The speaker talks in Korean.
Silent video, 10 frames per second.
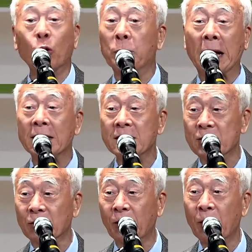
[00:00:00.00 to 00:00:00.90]
톱이
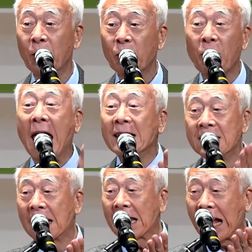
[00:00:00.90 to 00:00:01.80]
아니죠.
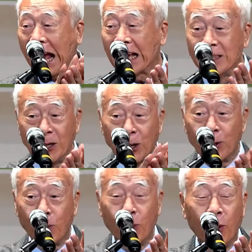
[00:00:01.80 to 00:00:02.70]
굉장히
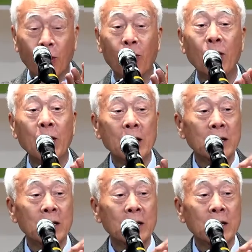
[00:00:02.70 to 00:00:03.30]
가늘고